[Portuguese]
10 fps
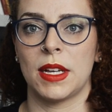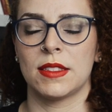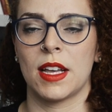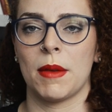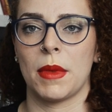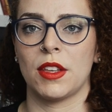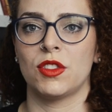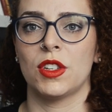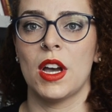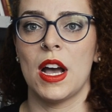
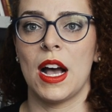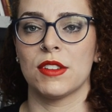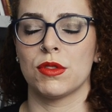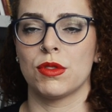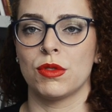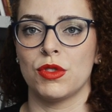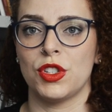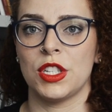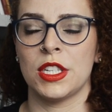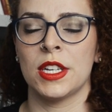basicamente: a
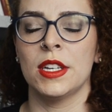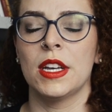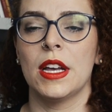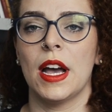sociologia,